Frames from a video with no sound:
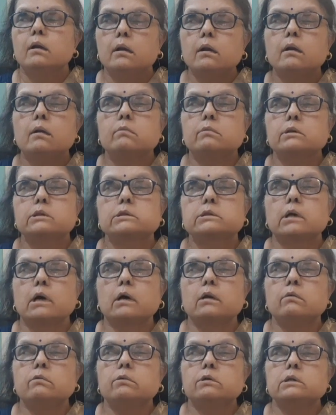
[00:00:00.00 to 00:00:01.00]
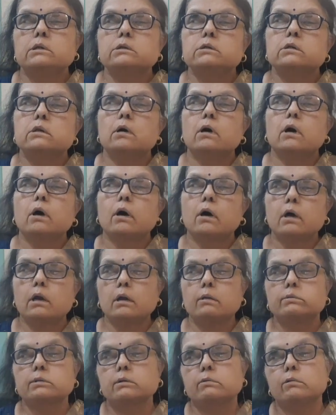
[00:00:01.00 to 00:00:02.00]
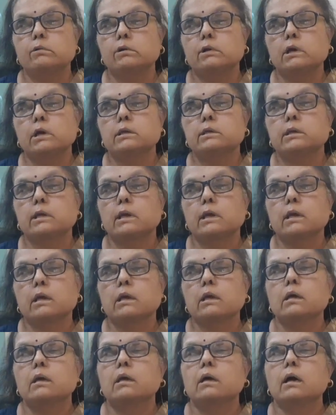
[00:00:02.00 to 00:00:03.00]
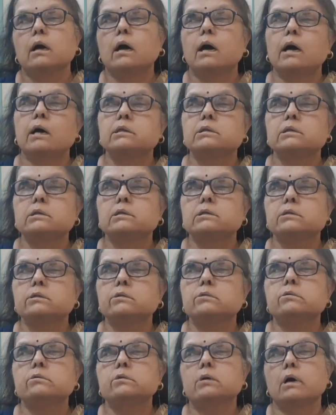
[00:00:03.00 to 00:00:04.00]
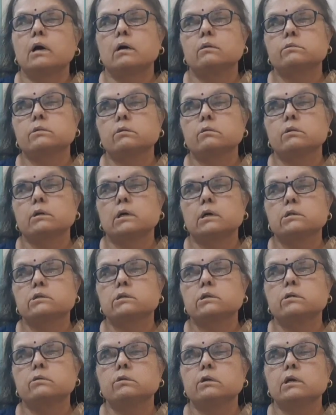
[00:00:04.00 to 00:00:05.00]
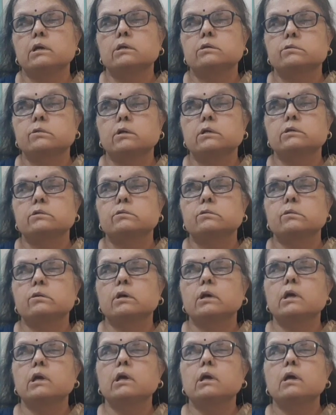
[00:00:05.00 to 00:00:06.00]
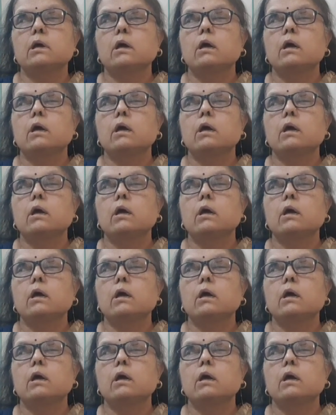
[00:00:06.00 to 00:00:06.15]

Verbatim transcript: नमस्कार व्यूअर्स और आप सब लोग कैसे हैं आशा करती हूँ आप सब लोग अच्छे होंगे स्वस्थ होंगे